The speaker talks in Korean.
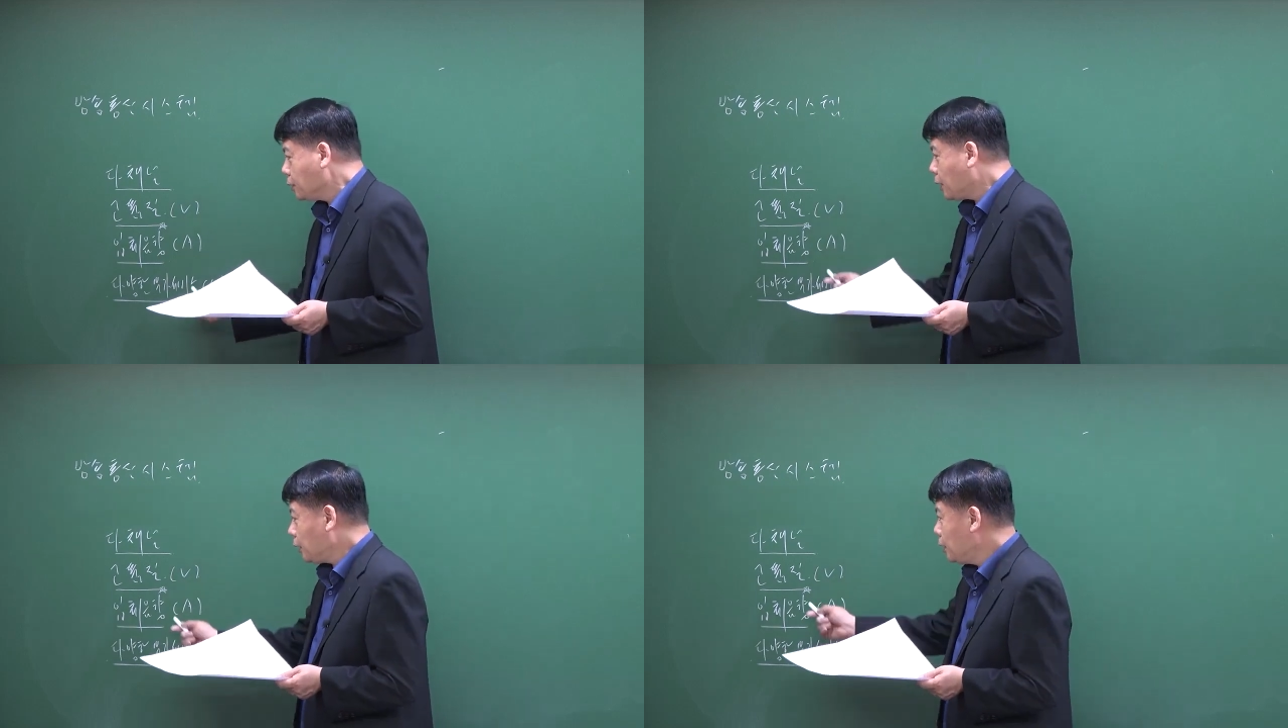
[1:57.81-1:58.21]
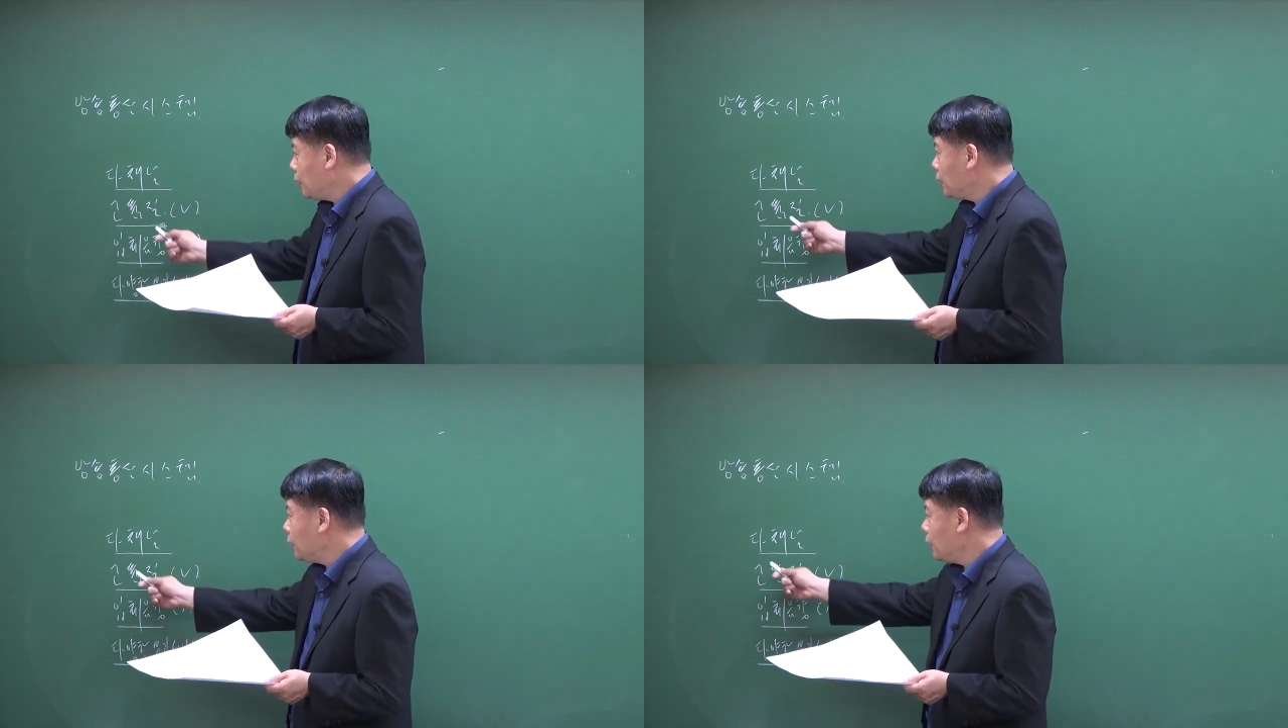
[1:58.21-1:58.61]

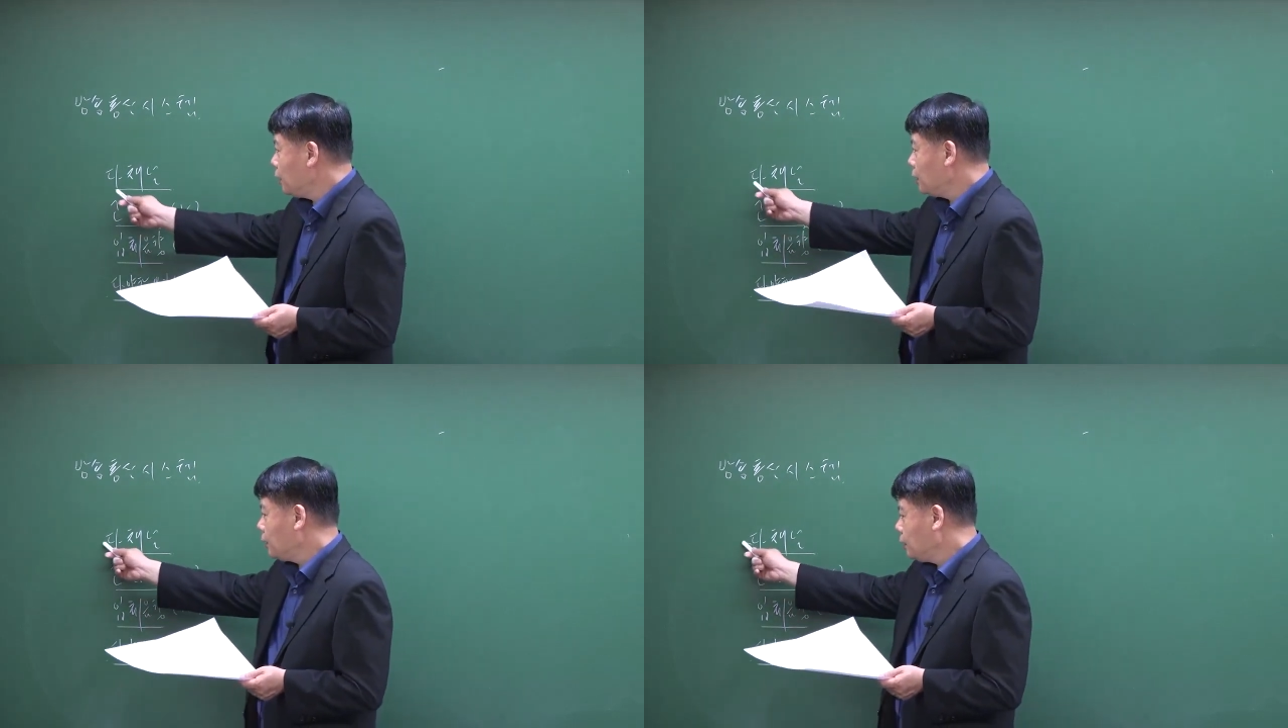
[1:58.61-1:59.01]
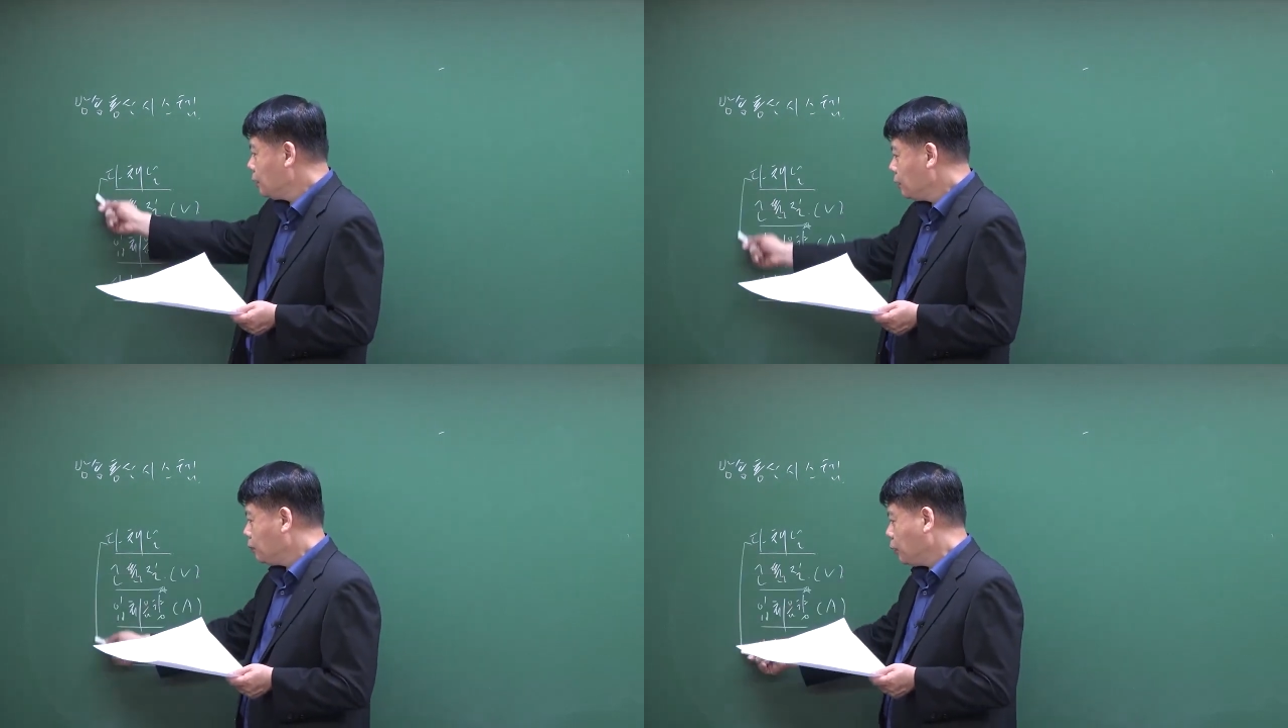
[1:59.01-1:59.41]
간단하게
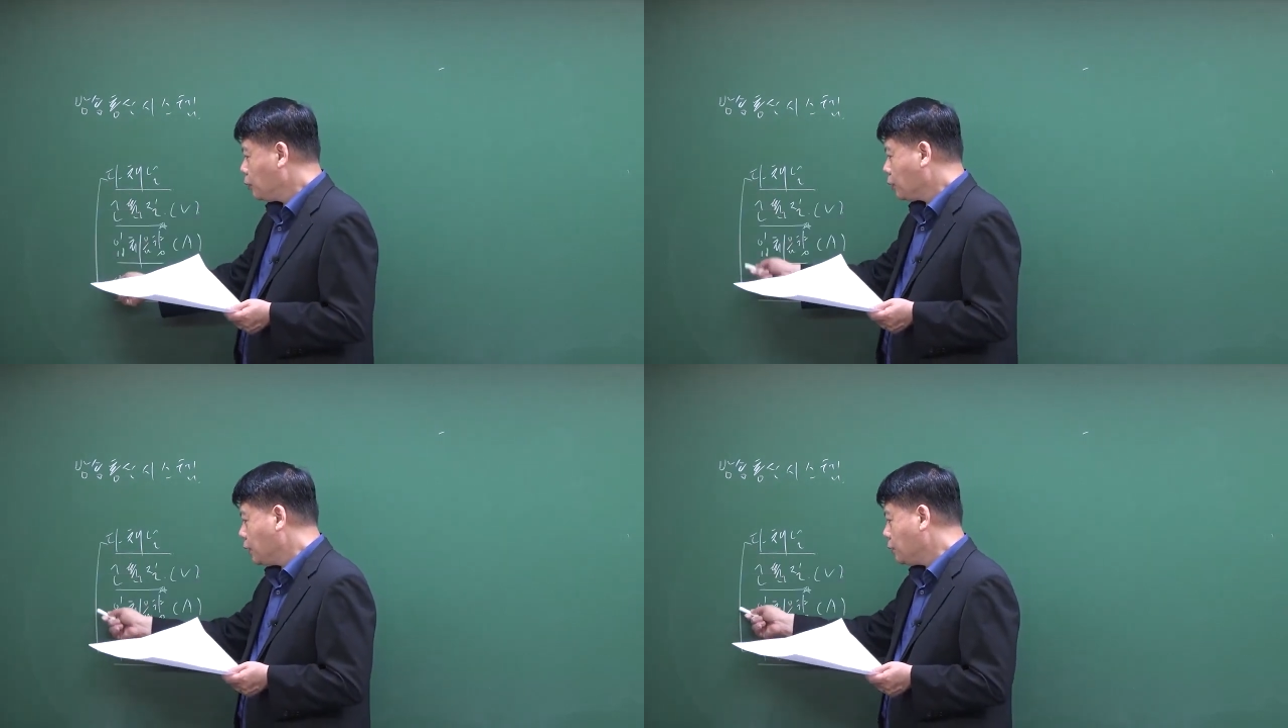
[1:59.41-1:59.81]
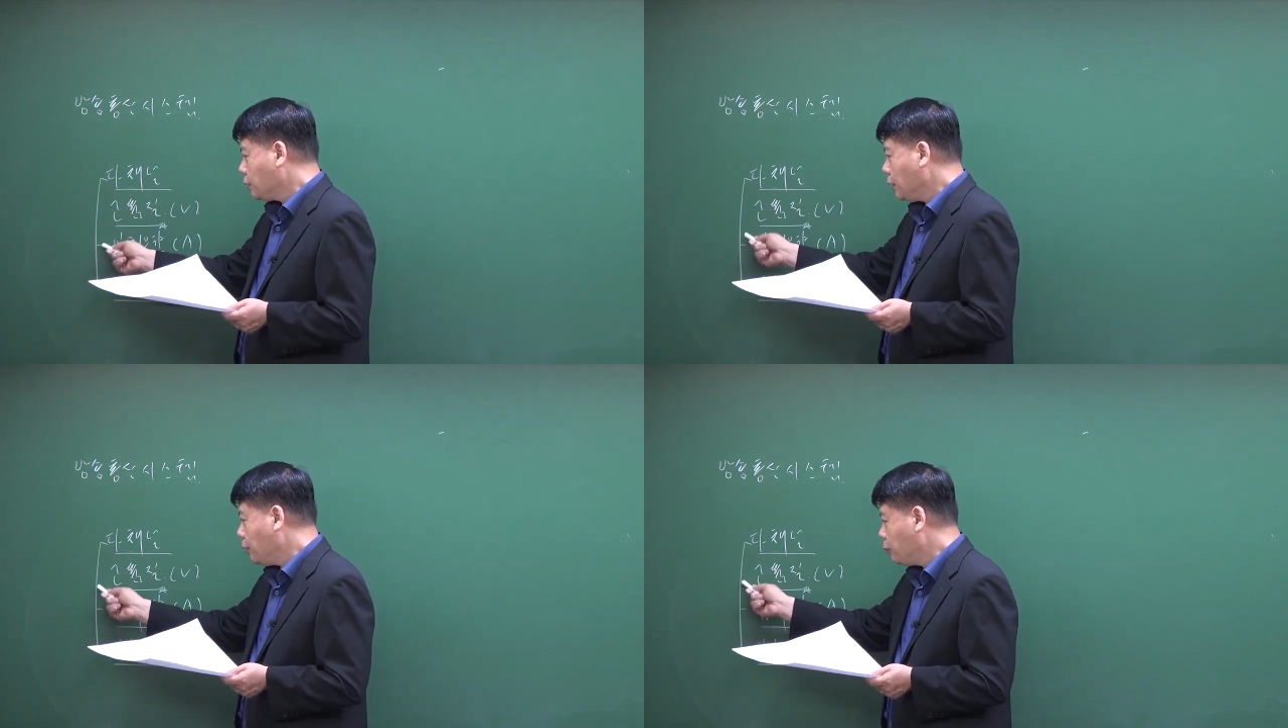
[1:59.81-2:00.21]
뭐 이렇게
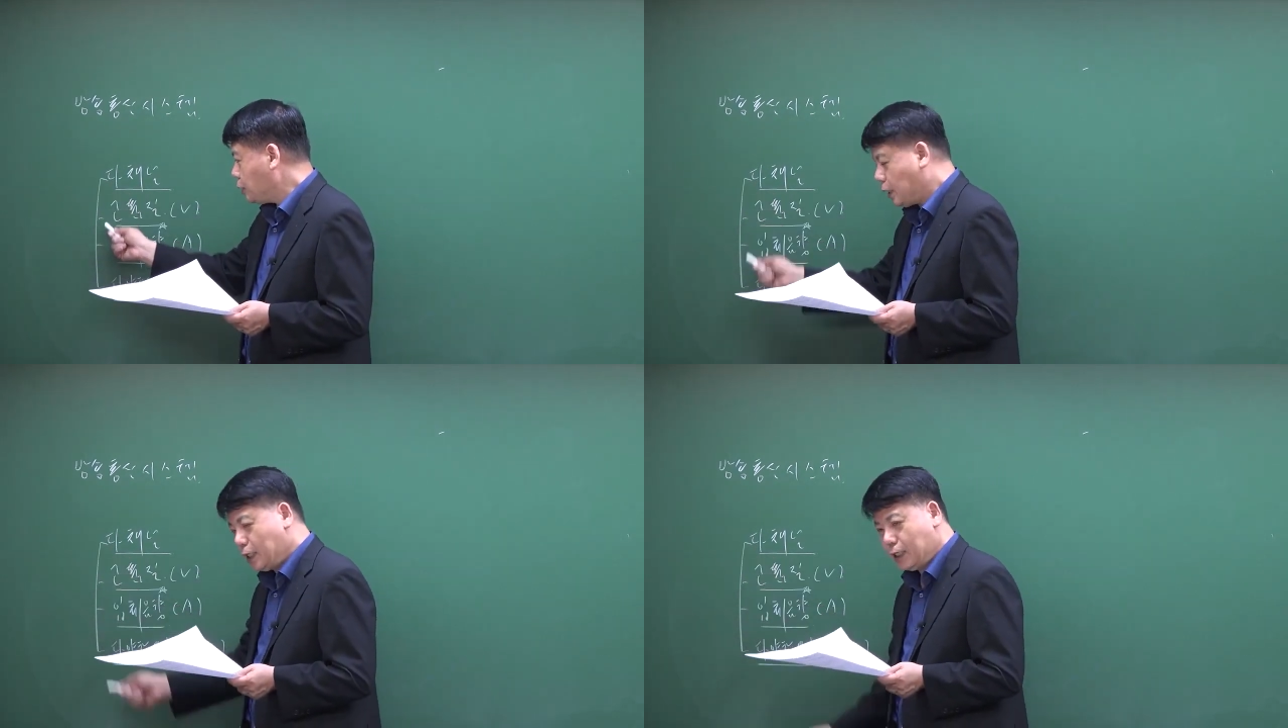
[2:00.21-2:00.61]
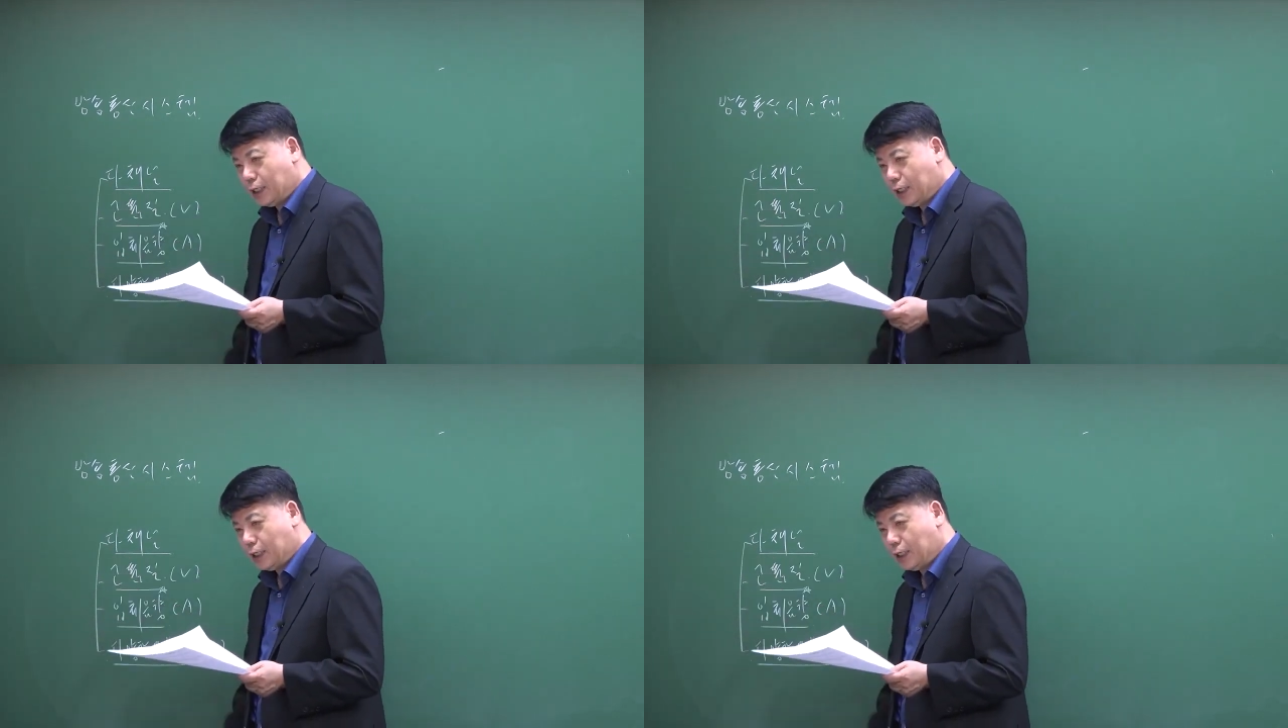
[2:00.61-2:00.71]
정리해 보자.